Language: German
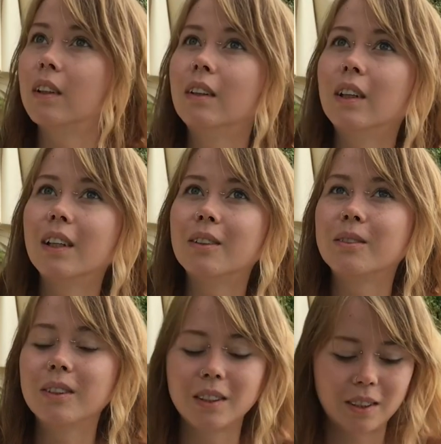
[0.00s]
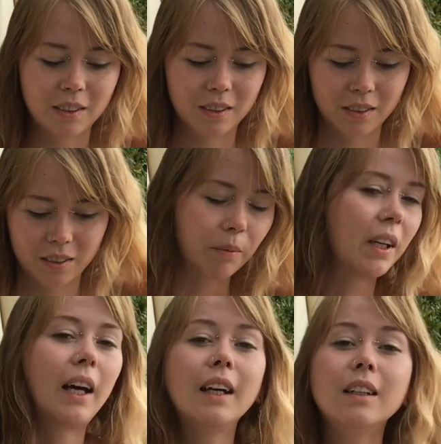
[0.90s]
Oh, ah, ein Vögelchen.
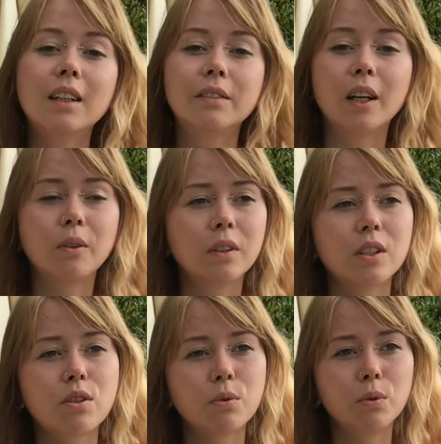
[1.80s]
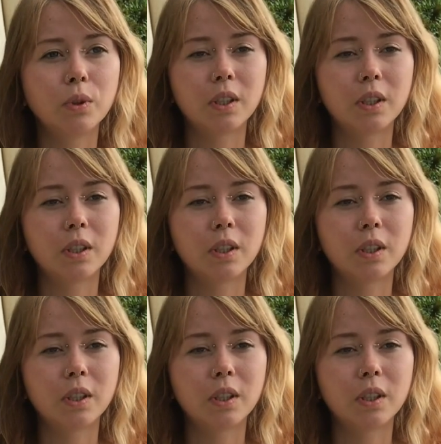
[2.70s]
Meine eigene Erfahrung dazu,